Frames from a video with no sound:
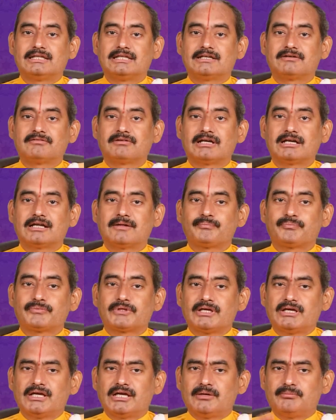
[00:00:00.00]
దీనివల్ల
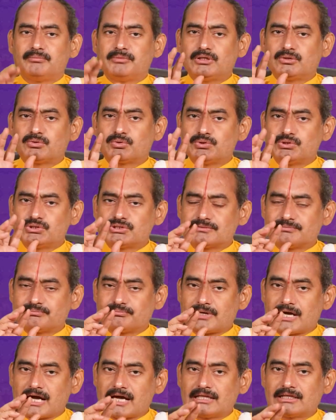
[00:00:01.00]
మీరు కొంచెం
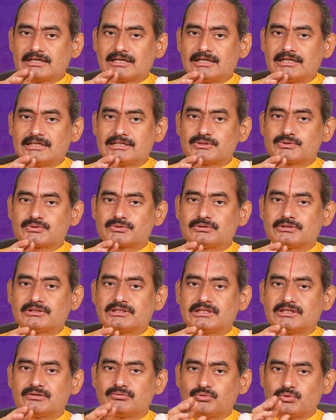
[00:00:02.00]
బాధ
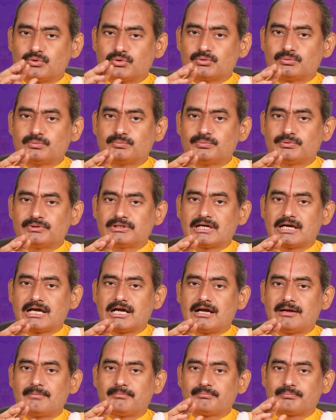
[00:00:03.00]
కలిగిస్తుంది ఓర్పుగా
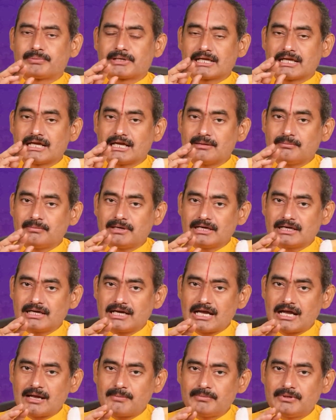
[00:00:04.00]

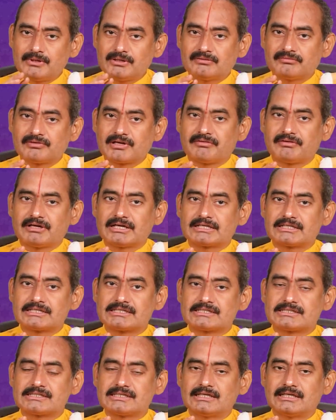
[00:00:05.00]
ప్రేమగా మీరు
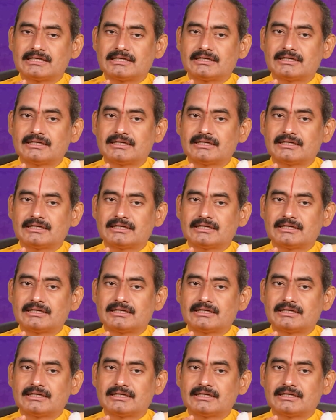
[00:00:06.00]
వ్యవహరిస్తే